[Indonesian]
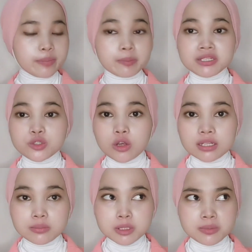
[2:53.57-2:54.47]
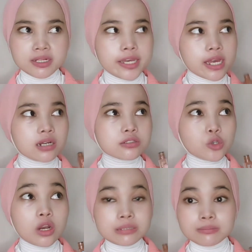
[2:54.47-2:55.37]
kayak permen coklat, teman-teman. Nggak yang
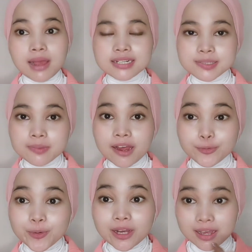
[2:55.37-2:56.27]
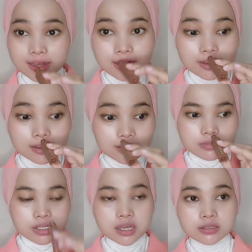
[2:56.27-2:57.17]
coklat manis banget tuh enggak.
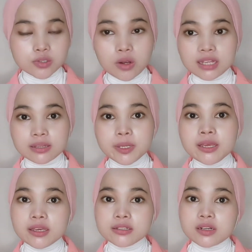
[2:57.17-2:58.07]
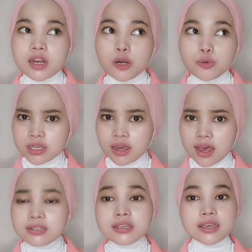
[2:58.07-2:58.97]
Ya, coklat tapi nggak yang terlalu
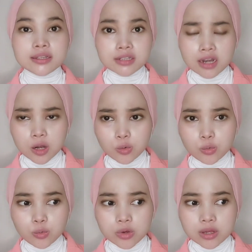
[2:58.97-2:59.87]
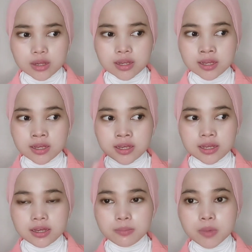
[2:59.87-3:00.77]
nyengat, nggak yang terlalu
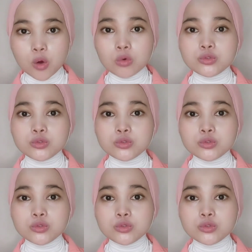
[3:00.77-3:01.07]
uh, bau